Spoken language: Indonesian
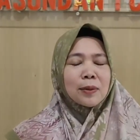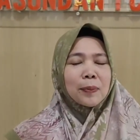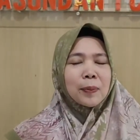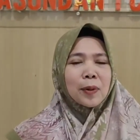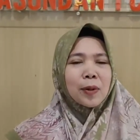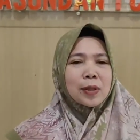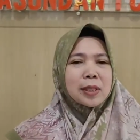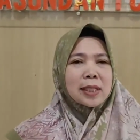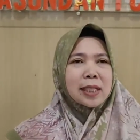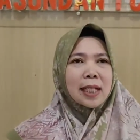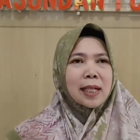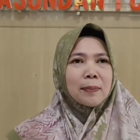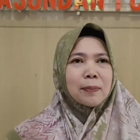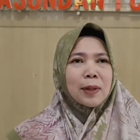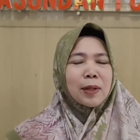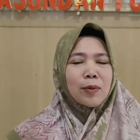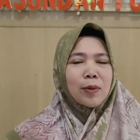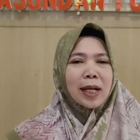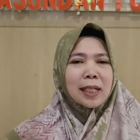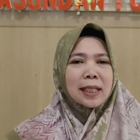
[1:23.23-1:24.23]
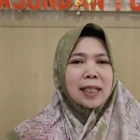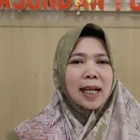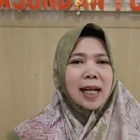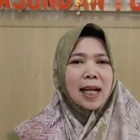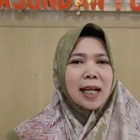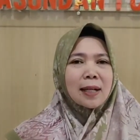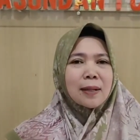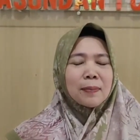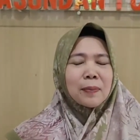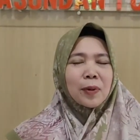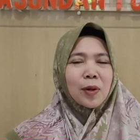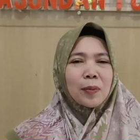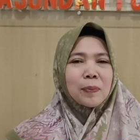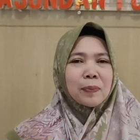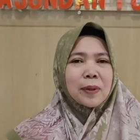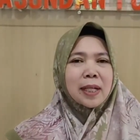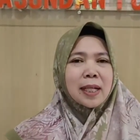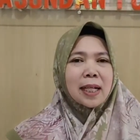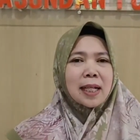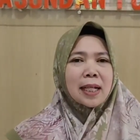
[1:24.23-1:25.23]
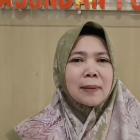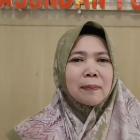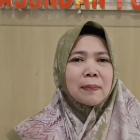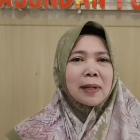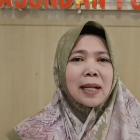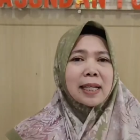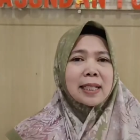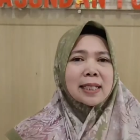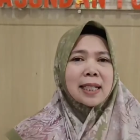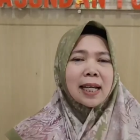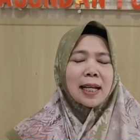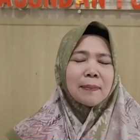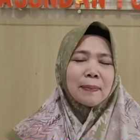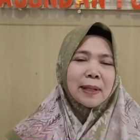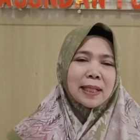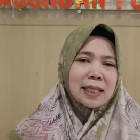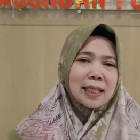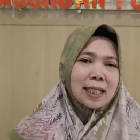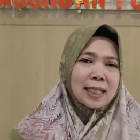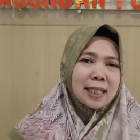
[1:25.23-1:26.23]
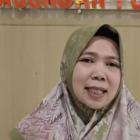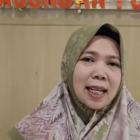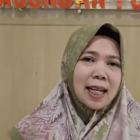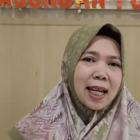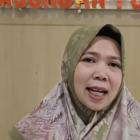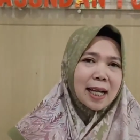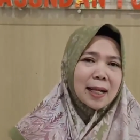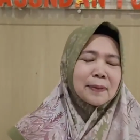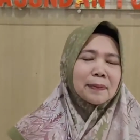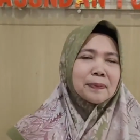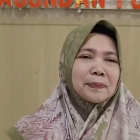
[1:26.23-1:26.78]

proyek pemuatan profil pelajar Pancasila